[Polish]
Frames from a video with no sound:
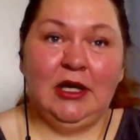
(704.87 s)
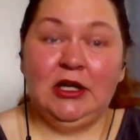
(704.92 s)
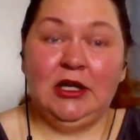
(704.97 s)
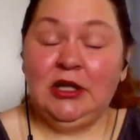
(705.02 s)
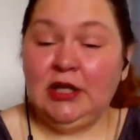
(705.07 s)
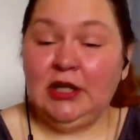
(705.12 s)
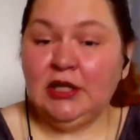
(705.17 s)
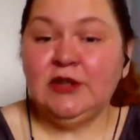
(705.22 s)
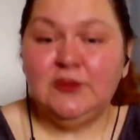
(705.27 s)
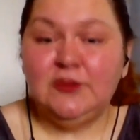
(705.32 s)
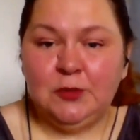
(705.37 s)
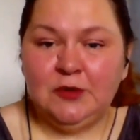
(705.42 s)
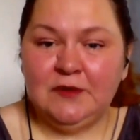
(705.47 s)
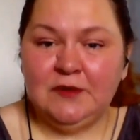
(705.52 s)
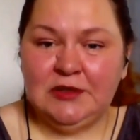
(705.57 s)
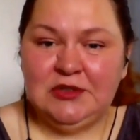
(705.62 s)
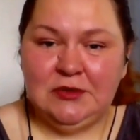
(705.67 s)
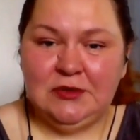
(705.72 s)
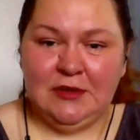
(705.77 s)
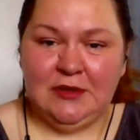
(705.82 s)
i ja to
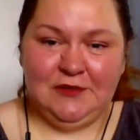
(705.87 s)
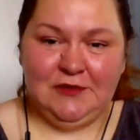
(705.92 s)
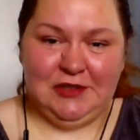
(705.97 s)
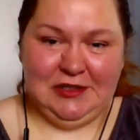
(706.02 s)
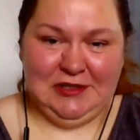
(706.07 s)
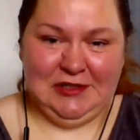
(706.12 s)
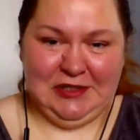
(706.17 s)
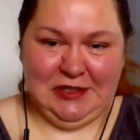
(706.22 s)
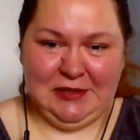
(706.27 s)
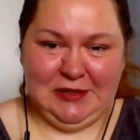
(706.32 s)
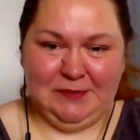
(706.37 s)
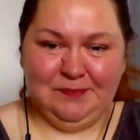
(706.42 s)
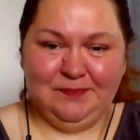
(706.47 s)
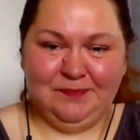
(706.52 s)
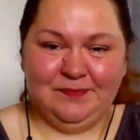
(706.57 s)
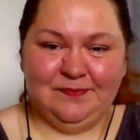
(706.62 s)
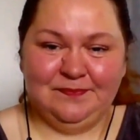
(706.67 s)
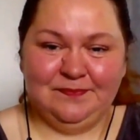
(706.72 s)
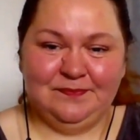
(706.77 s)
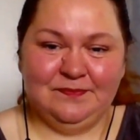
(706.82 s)
wprowadziłam w życie.
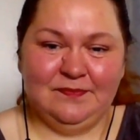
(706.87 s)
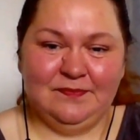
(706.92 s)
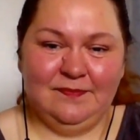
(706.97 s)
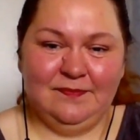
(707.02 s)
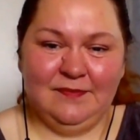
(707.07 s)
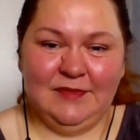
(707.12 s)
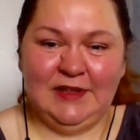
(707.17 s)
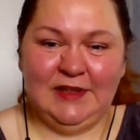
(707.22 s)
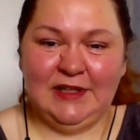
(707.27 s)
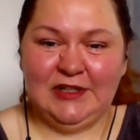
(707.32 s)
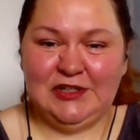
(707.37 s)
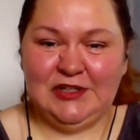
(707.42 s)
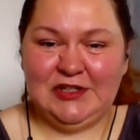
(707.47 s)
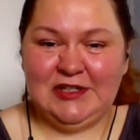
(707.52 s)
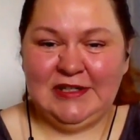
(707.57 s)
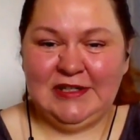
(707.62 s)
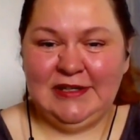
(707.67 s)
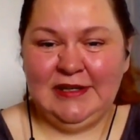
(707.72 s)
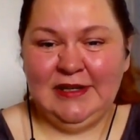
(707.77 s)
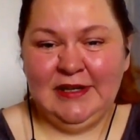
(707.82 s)
No dobra, to
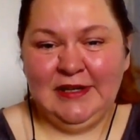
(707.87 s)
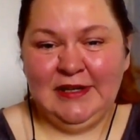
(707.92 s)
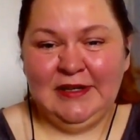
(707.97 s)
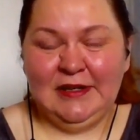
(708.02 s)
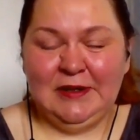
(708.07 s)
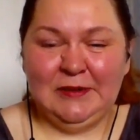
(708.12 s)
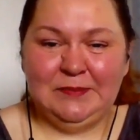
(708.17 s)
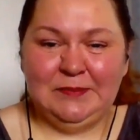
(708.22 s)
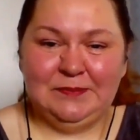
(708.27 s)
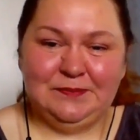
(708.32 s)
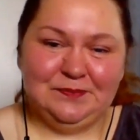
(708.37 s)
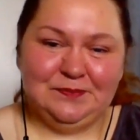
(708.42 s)
powiedz, co najbardziej